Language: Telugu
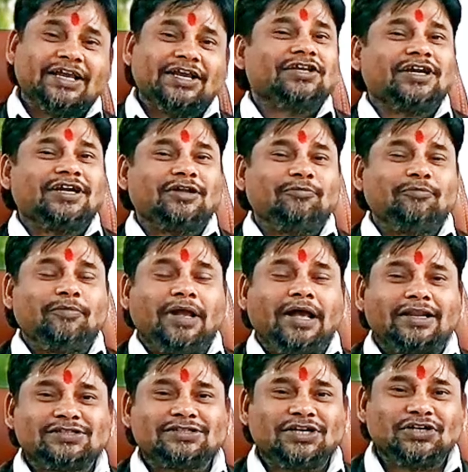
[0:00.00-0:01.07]
ఎందుకంటే
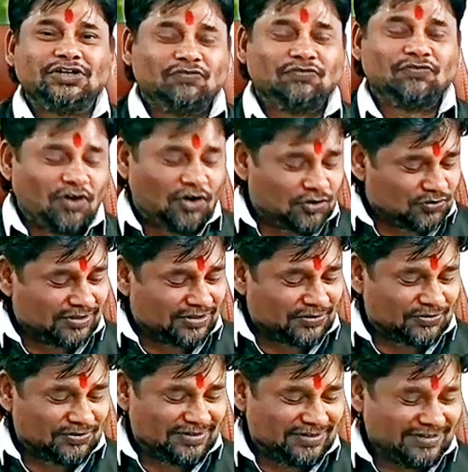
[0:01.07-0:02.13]
మ్యారేజ్ డేట్ డిఫాల్ట్ ఉన్నది
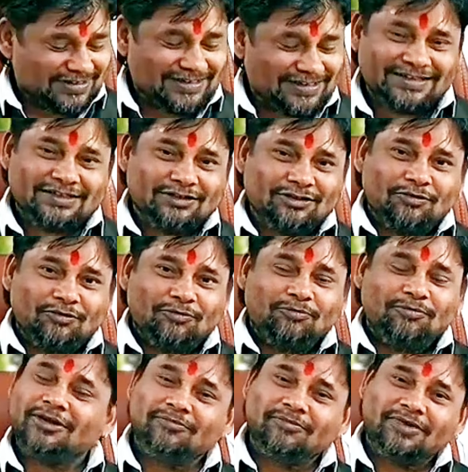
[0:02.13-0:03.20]
అనుకోండి
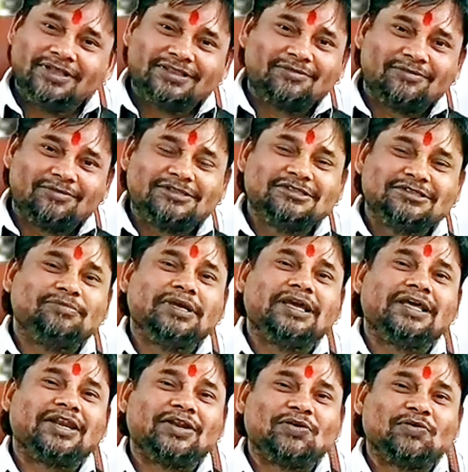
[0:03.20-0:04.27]
మీరు ఎంత మంచి
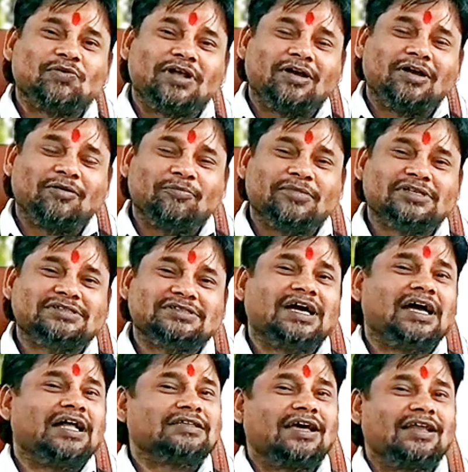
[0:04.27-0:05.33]
పేరైనా కూడా మీ
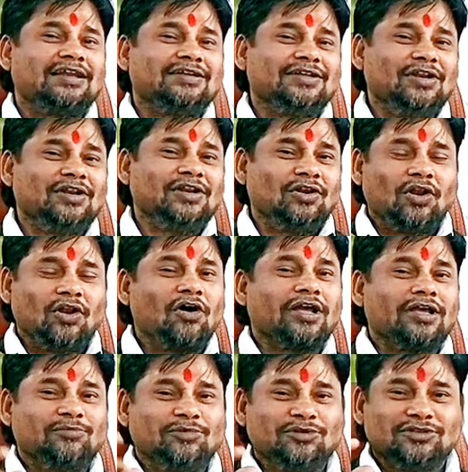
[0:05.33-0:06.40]
జాతకాలన్నీ లాక్
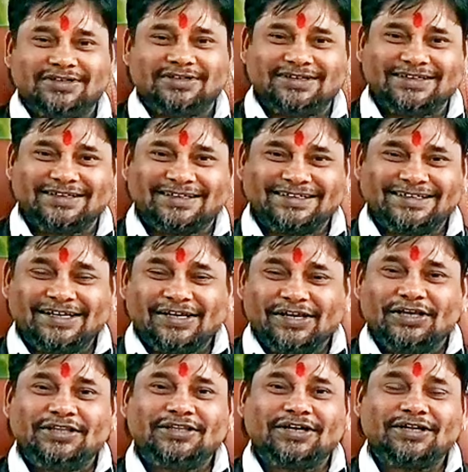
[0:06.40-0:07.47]
అయిపోతాయండి
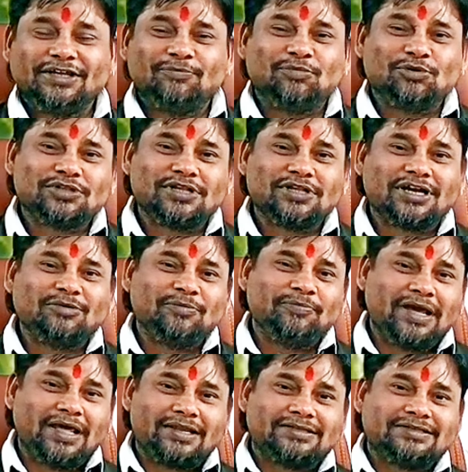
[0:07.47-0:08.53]
ఎందుకంటే ఎప్పుడు దాకా మీ
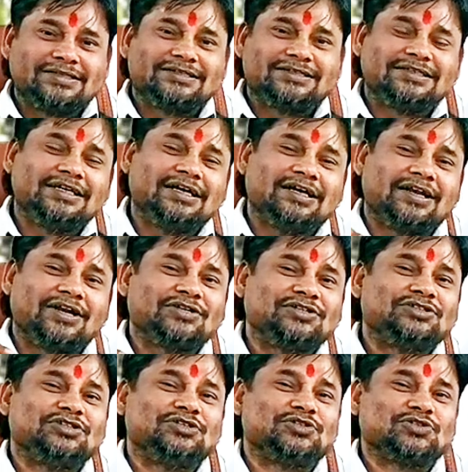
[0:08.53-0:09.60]
మ్యారేజ్ డేట్ని కరెక్ట్
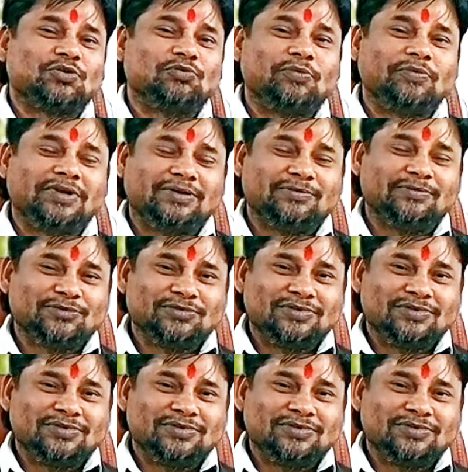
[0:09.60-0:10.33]
చేసుకోము మనము